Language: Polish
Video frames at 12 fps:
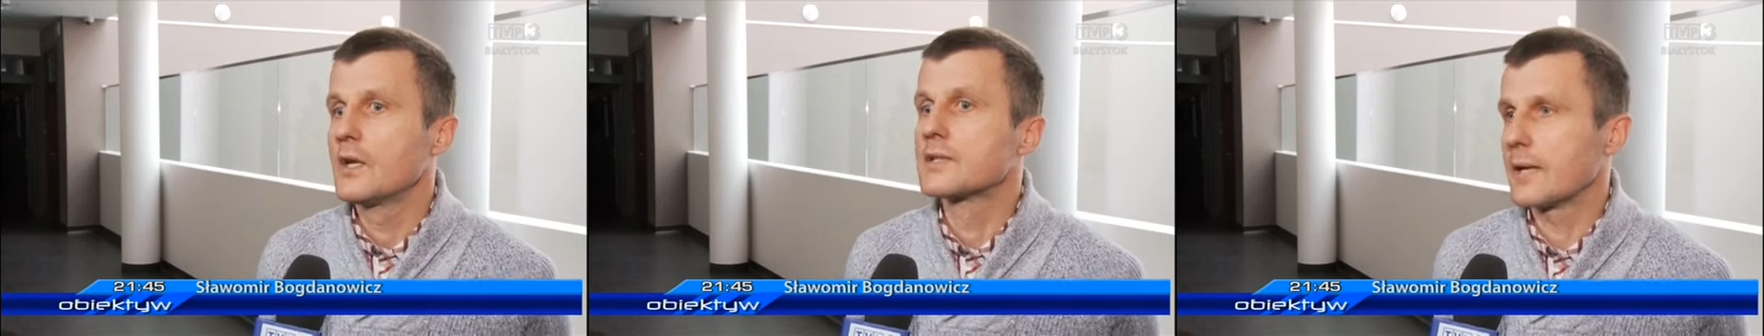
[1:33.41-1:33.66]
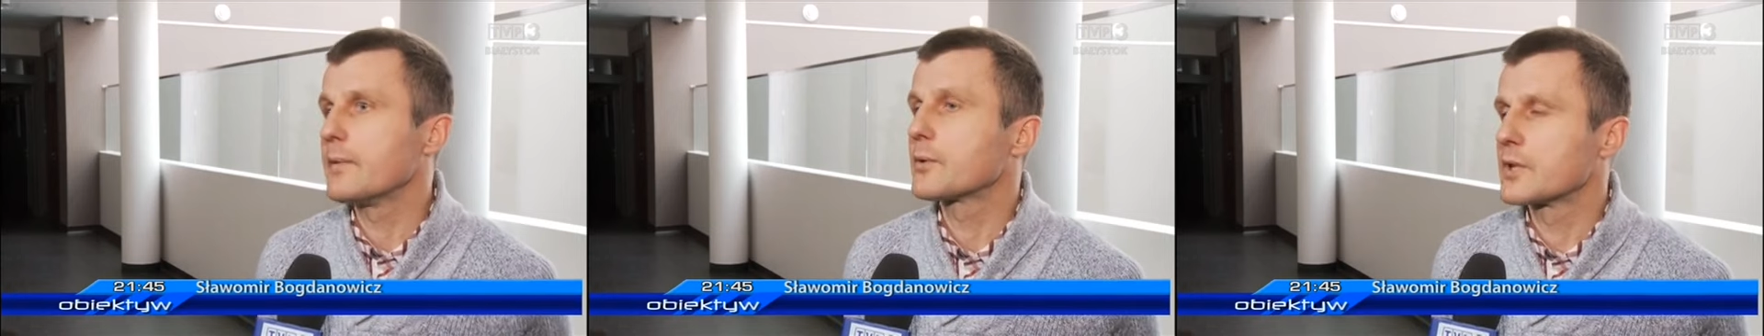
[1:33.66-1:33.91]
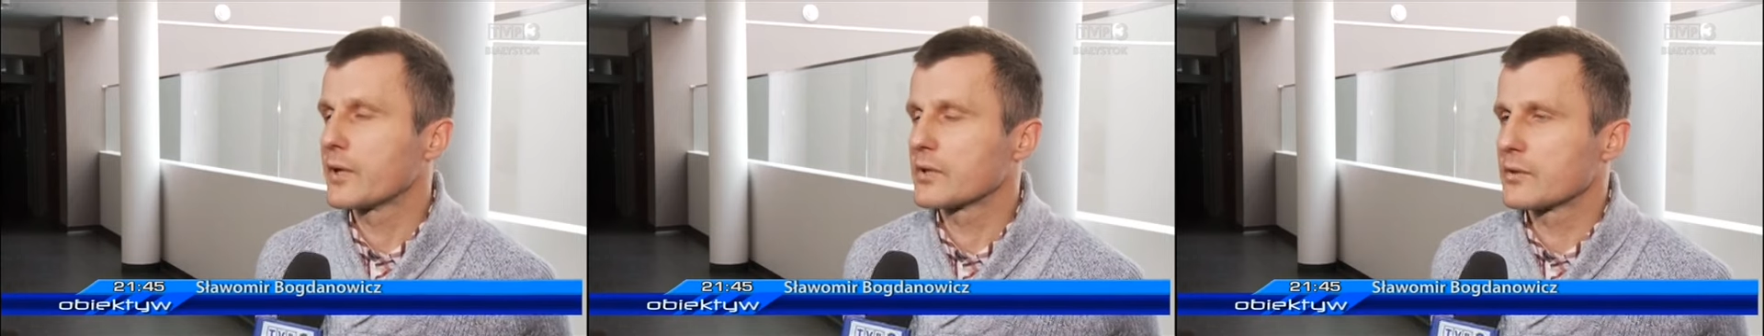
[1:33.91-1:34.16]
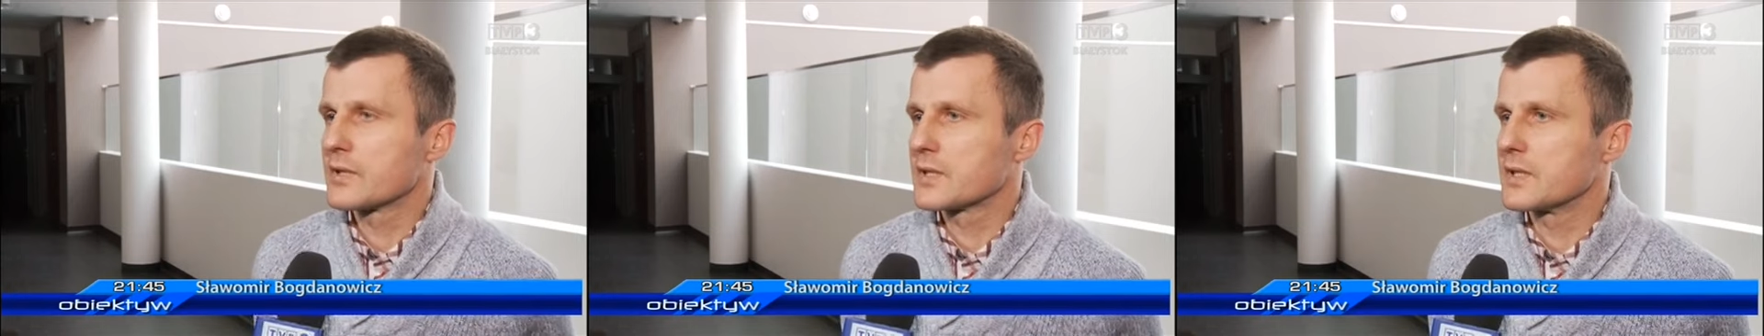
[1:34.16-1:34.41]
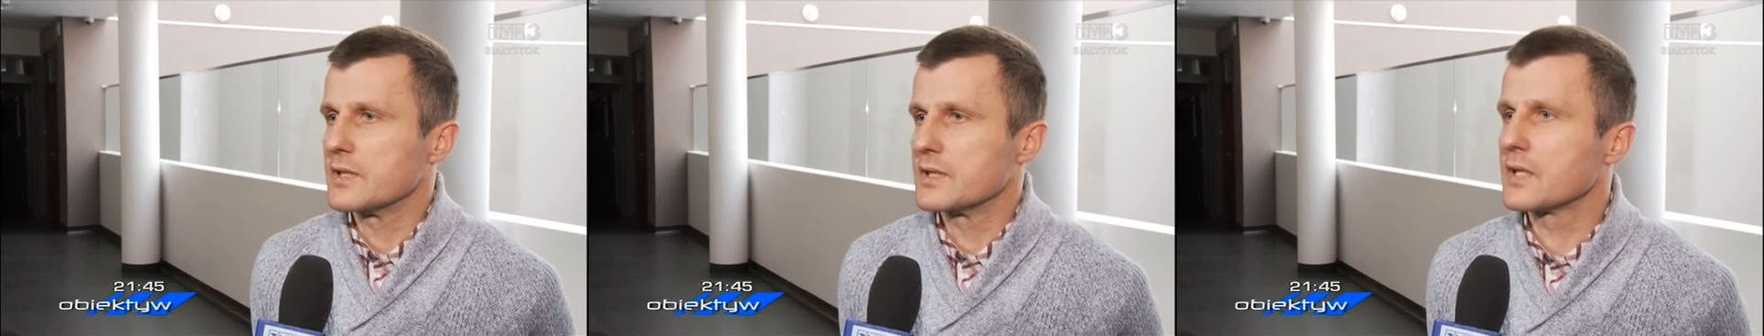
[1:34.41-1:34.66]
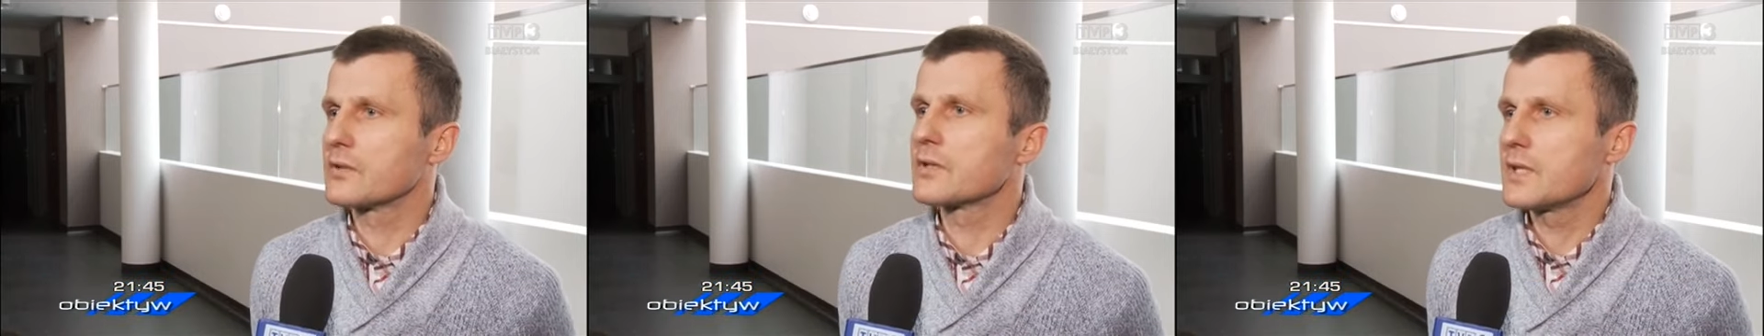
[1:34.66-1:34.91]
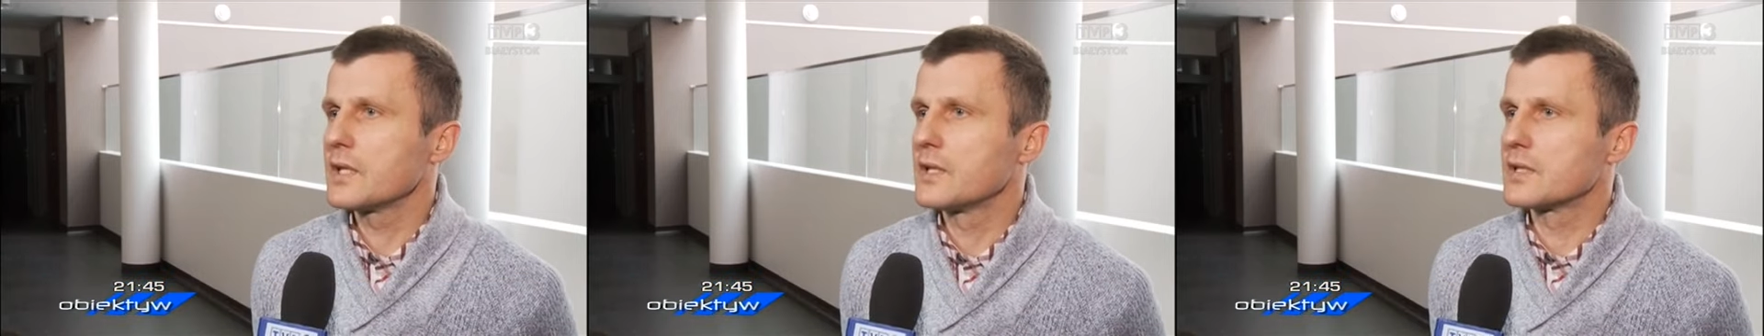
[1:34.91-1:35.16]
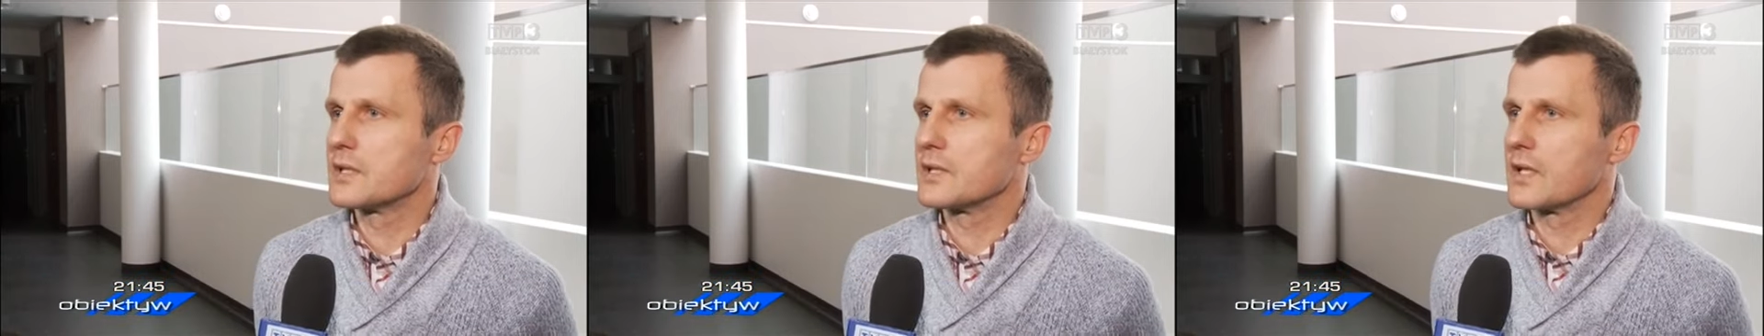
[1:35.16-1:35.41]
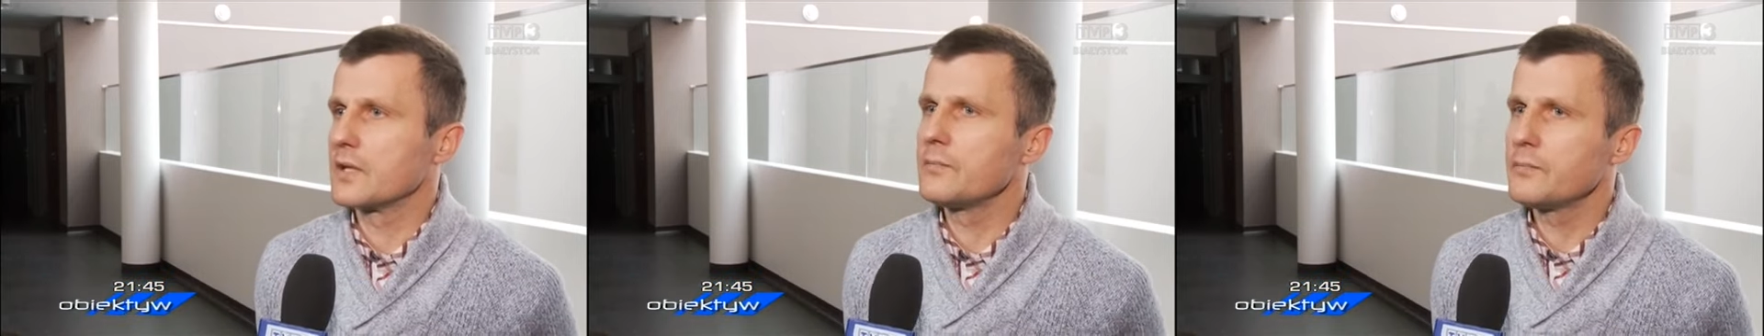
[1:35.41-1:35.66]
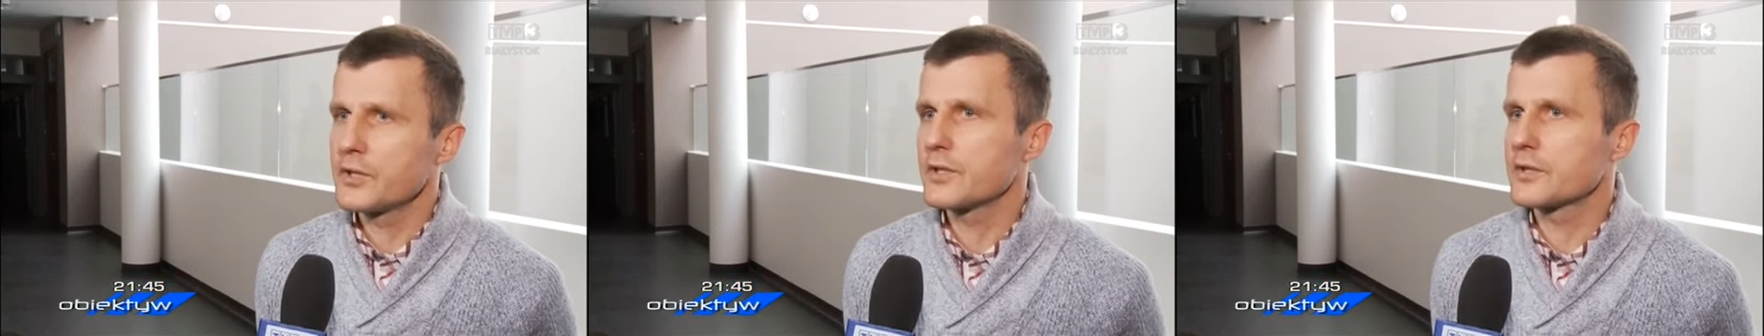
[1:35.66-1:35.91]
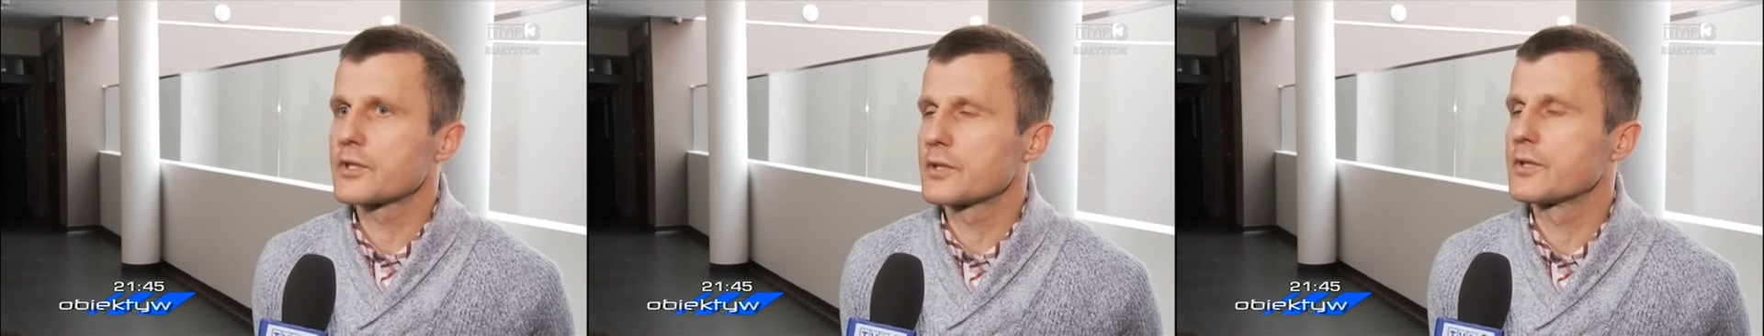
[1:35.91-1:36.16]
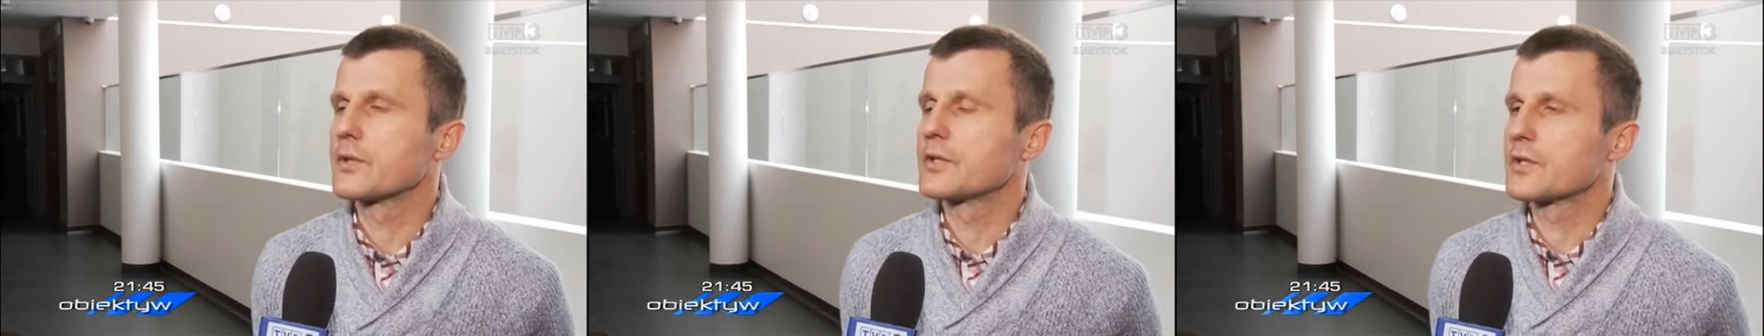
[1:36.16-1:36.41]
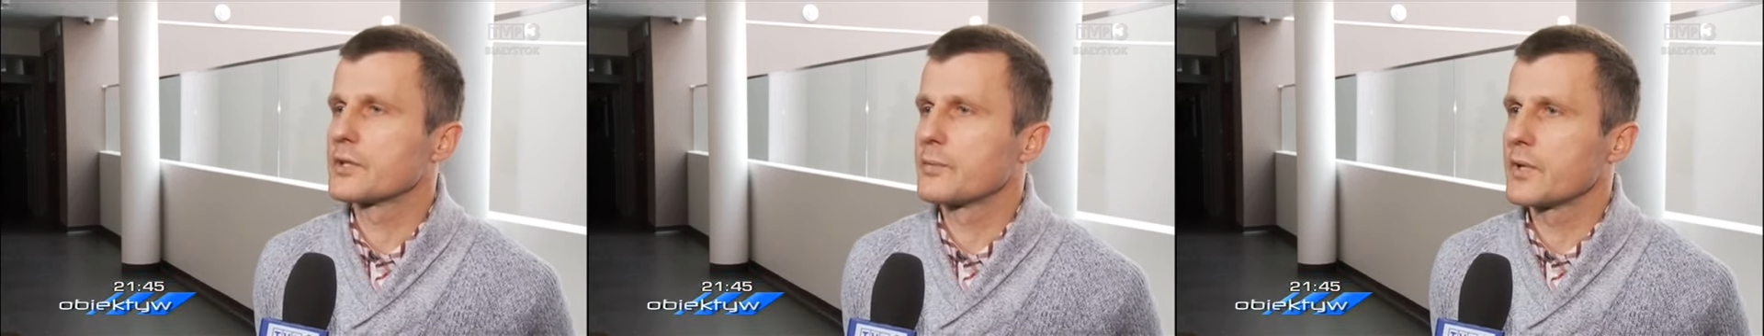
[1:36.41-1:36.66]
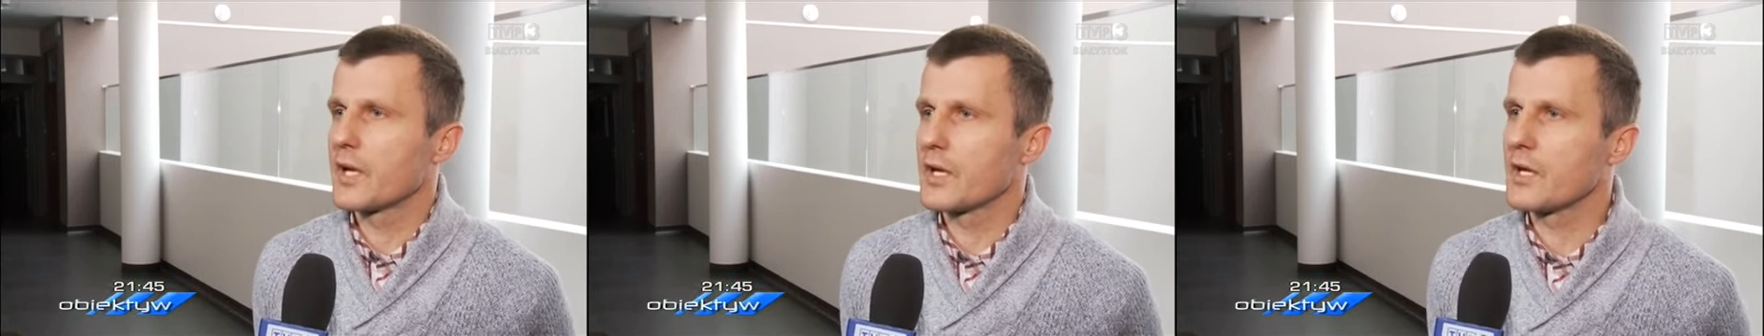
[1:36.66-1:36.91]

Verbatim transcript: Sama podjęła tę decyzję, to jest jej decyzja i my się cieszymy jej